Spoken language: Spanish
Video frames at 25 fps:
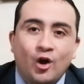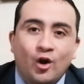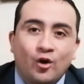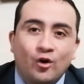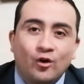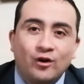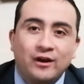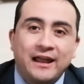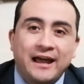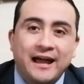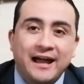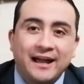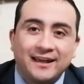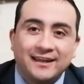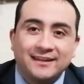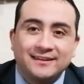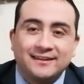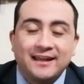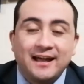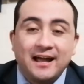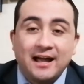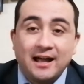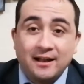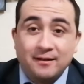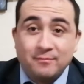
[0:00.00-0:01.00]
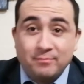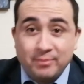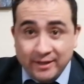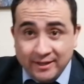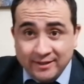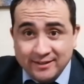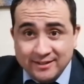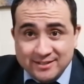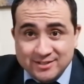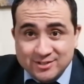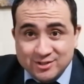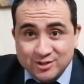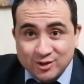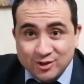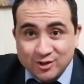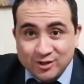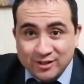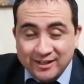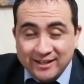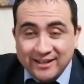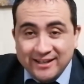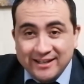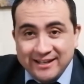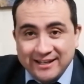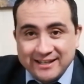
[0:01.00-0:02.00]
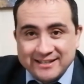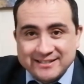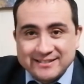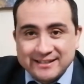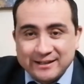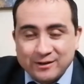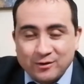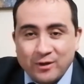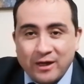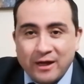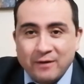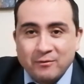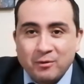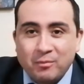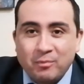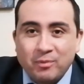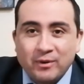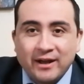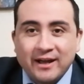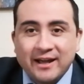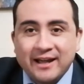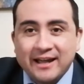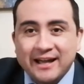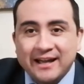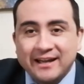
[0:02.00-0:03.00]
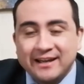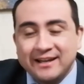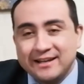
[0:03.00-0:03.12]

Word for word: Hola, ¿qué tal? Bendiciones, les saludamos por acá,